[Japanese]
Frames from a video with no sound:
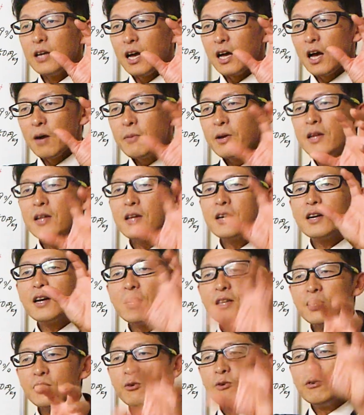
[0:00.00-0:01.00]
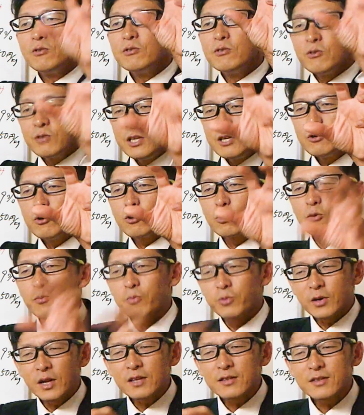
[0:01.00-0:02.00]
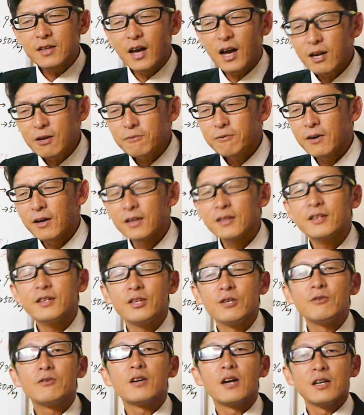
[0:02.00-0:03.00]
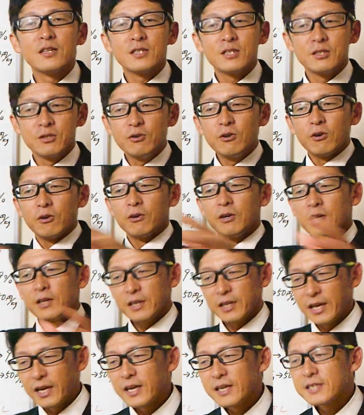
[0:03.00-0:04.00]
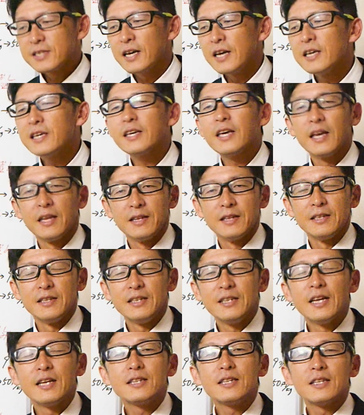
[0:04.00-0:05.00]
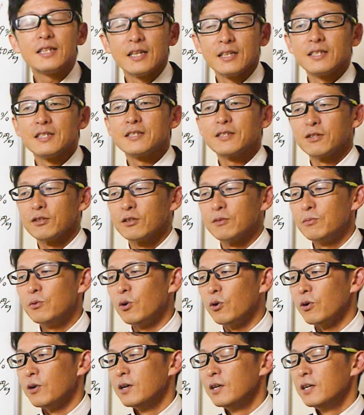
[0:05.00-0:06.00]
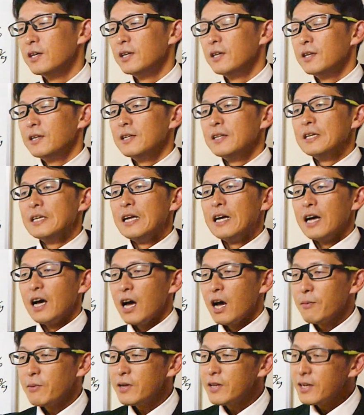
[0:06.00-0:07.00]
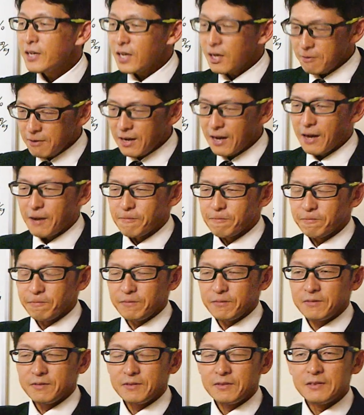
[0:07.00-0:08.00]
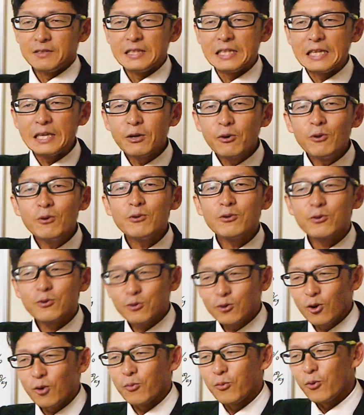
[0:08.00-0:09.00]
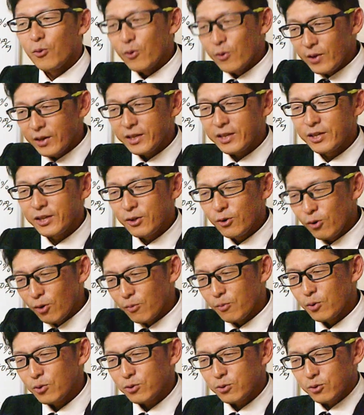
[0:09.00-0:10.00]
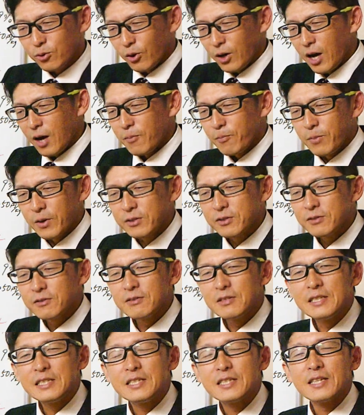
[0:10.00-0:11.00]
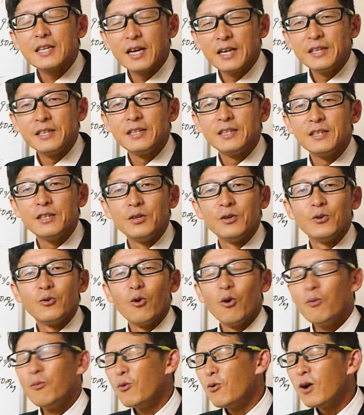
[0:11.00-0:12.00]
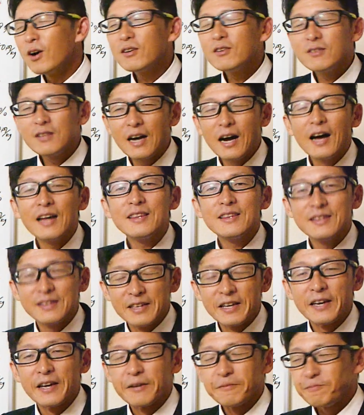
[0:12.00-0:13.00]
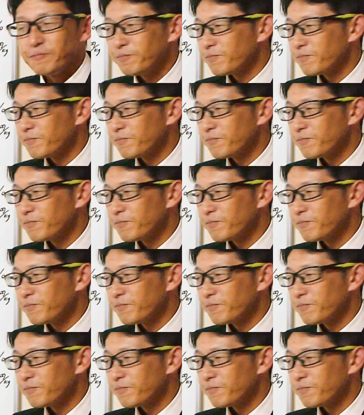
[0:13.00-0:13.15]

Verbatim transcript: アメリカ日本の2国プラスアルファっていう感じの経済圏になってたんですけどもアメリカは日本と貿易をもっと活発にしたいっていう思惑があって